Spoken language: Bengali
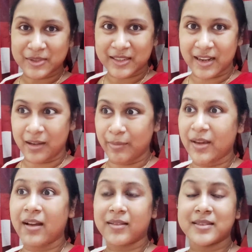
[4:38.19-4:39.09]
মধ্যে রাখবে
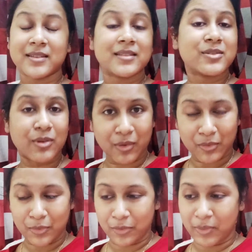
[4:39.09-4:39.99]
আর নিজেকে স্ট্রং
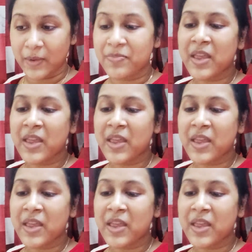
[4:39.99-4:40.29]
করবে